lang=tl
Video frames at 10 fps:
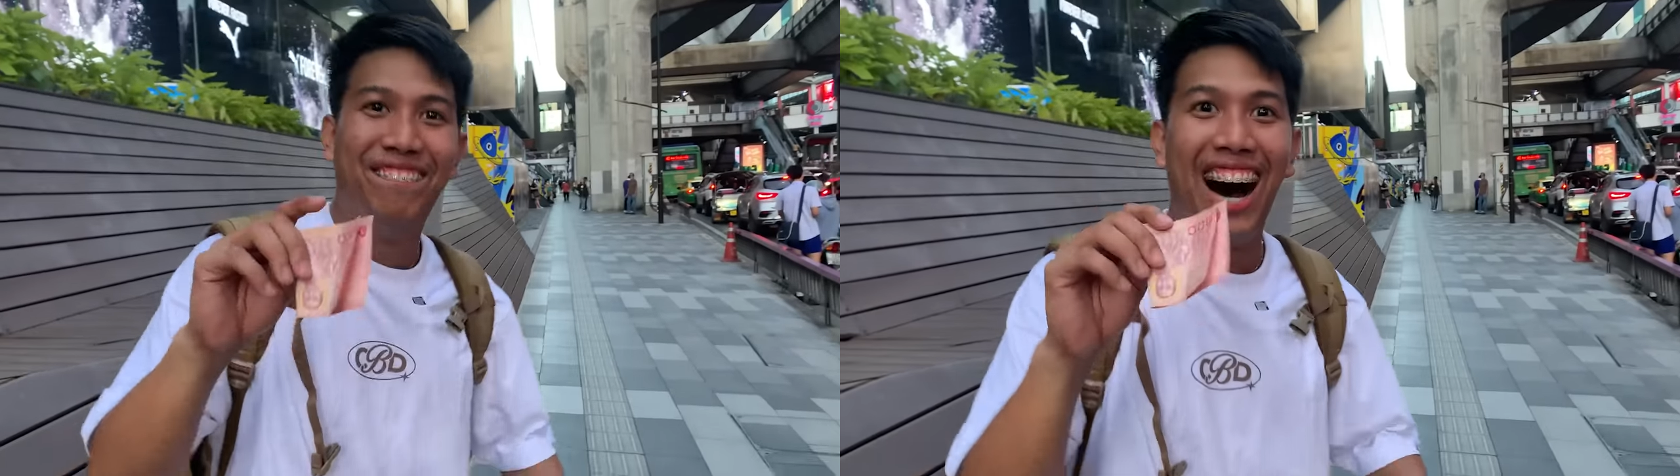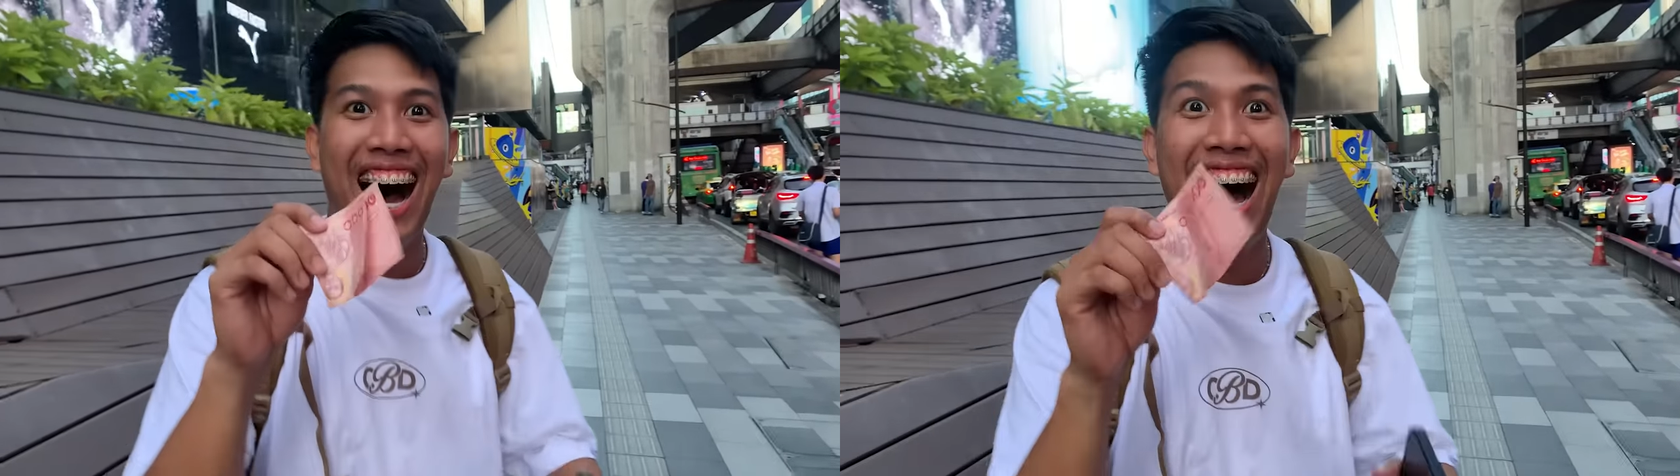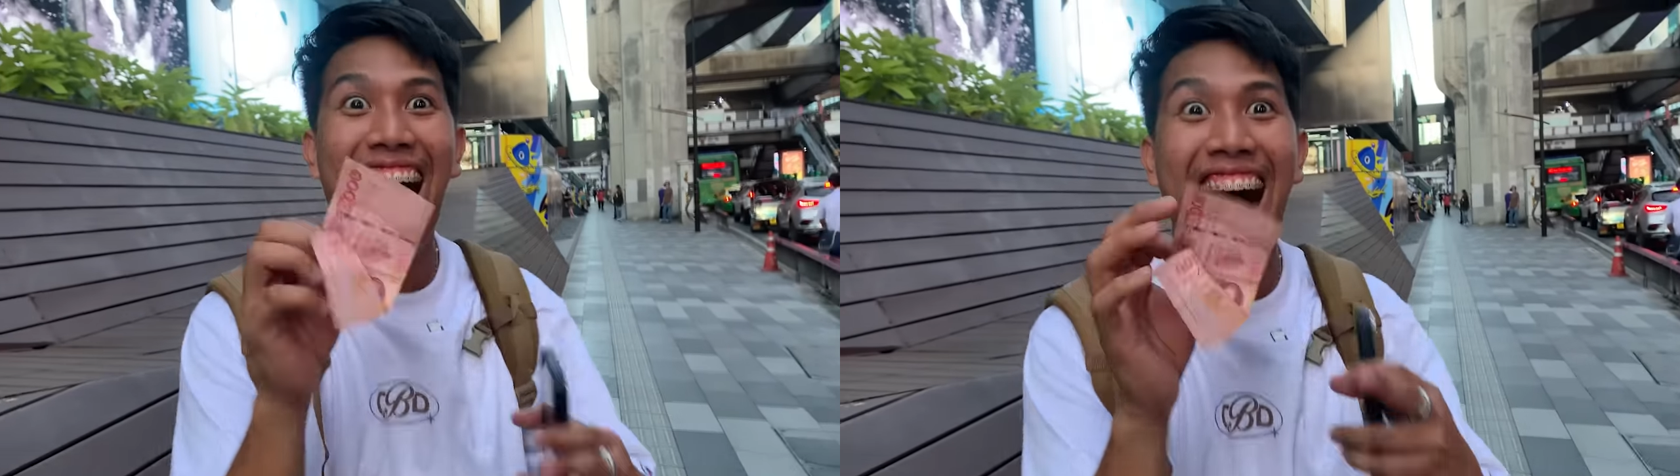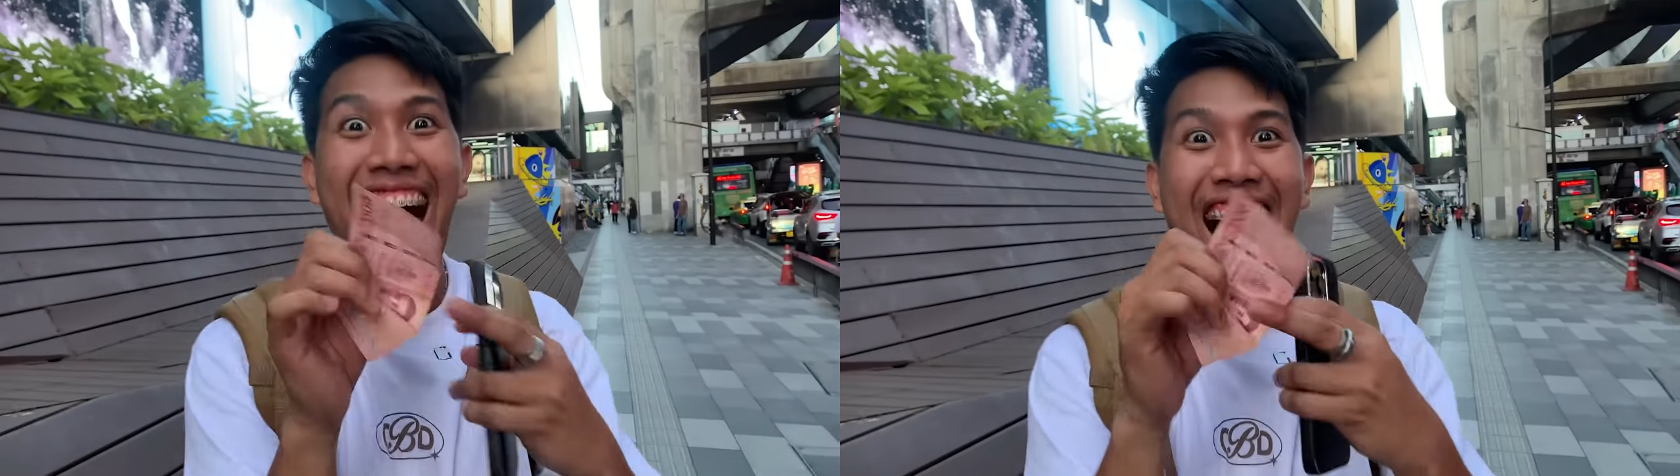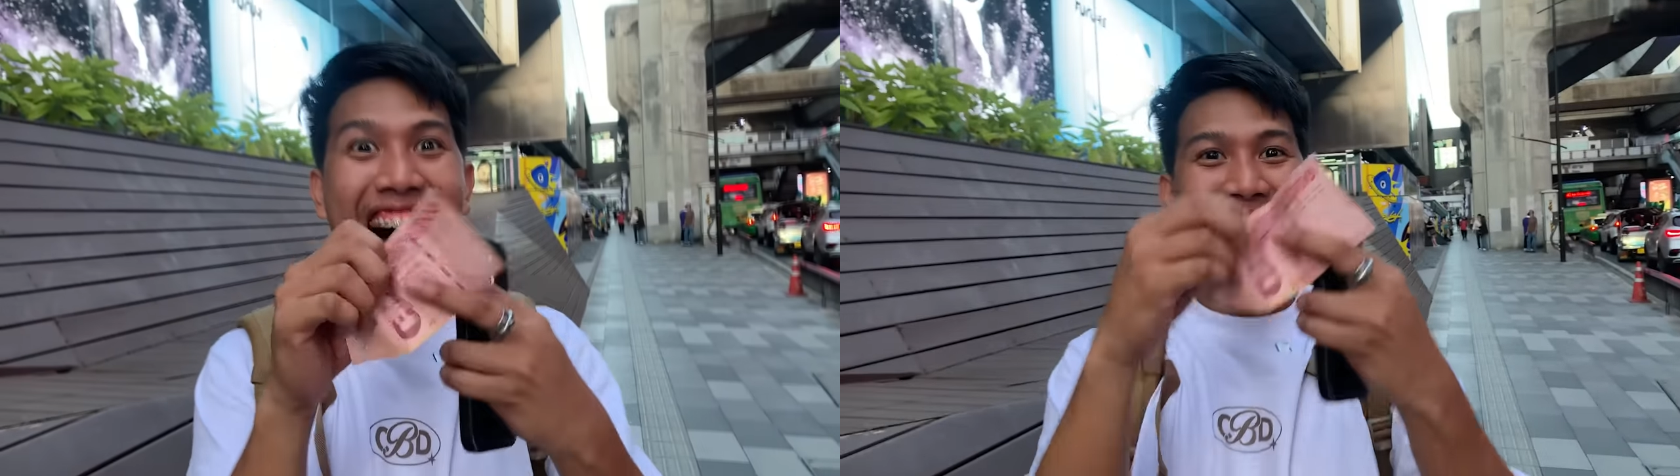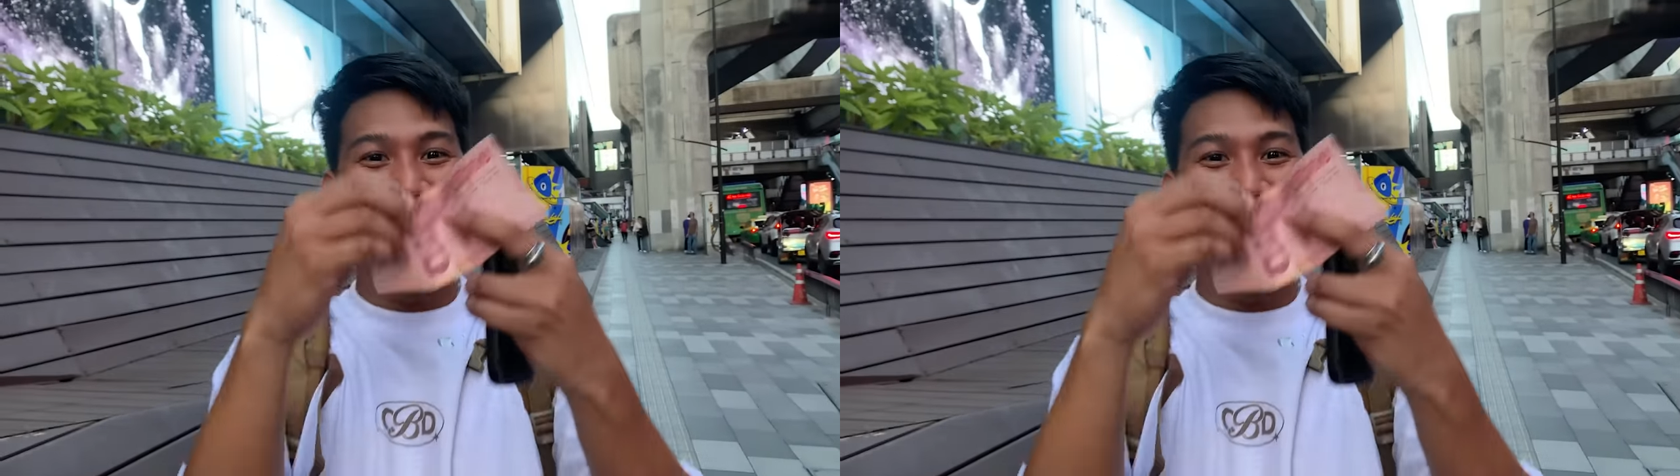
ba? Oh